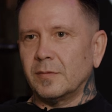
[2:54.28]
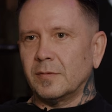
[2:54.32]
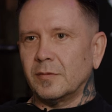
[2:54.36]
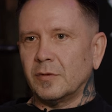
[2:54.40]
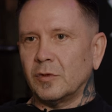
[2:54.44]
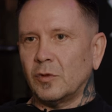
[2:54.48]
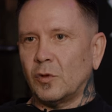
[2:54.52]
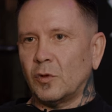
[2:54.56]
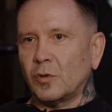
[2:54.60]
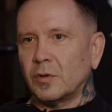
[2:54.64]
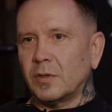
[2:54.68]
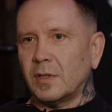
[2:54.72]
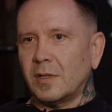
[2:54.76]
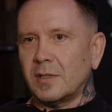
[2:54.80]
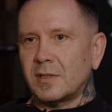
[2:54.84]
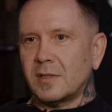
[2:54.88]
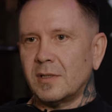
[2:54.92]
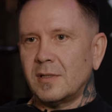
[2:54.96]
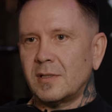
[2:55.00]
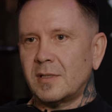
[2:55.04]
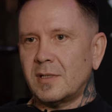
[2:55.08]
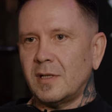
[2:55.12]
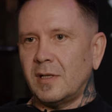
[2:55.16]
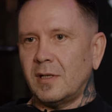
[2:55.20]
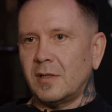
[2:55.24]
nach
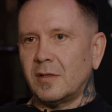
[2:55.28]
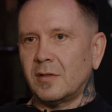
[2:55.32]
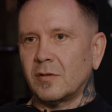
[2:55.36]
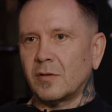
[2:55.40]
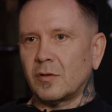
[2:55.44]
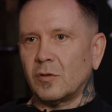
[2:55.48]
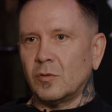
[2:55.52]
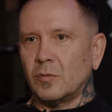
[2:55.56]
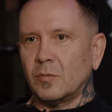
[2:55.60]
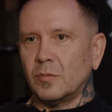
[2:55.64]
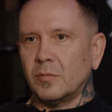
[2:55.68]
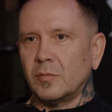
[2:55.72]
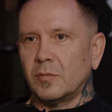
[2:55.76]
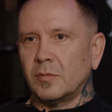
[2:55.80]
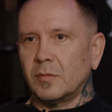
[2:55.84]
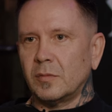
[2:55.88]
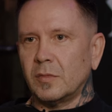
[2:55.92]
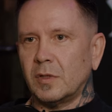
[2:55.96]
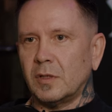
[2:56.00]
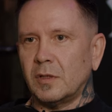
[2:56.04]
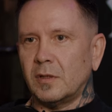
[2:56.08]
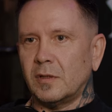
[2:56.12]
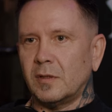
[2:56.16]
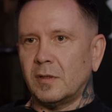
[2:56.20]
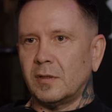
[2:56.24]
1910 rum
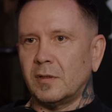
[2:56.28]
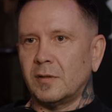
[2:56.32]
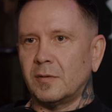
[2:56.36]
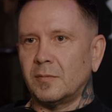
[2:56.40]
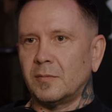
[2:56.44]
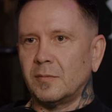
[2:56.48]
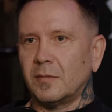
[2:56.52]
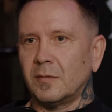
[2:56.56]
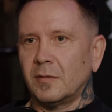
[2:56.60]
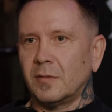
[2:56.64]
äh,